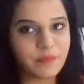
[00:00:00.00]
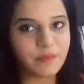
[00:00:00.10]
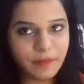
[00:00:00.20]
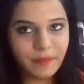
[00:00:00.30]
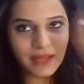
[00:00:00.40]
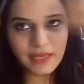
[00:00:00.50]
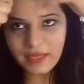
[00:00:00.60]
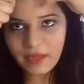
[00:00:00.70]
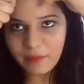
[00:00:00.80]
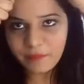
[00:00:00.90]
सबसे पहले
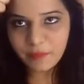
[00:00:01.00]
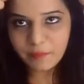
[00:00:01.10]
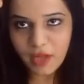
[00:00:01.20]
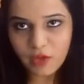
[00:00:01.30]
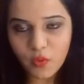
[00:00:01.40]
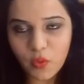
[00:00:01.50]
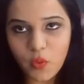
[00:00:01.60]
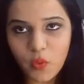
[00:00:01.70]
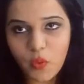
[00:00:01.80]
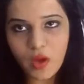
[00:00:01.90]
अपने बालों
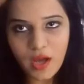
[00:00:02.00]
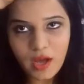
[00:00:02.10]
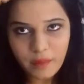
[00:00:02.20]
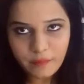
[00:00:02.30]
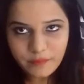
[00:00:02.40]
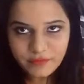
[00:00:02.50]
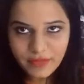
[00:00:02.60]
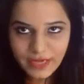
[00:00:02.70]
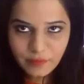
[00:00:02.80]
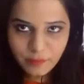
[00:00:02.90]
को आप
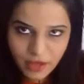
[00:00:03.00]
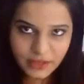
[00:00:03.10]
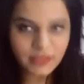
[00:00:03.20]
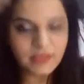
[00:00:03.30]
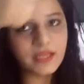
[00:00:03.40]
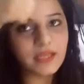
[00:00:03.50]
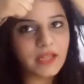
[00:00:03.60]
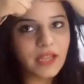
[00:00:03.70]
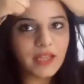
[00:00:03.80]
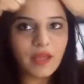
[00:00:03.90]
साइड पार्टिंग दे
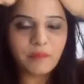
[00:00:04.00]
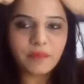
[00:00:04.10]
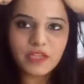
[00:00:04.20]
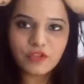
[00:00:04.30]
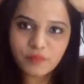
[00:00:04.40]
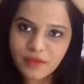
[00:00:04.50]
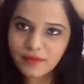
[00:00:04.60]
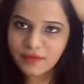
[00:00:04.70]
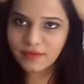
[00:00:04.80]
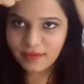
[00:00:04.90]
दें या बीच में
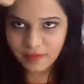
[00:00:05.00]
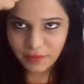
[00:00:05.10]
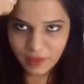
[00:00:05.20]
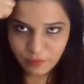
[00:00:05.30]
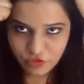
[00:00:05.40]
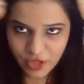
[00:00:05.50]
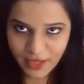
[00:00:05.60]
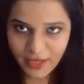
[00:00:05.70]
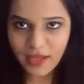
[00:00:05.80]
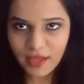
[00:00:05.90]
से जैसे भी आप
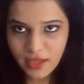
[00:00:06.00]
चाहें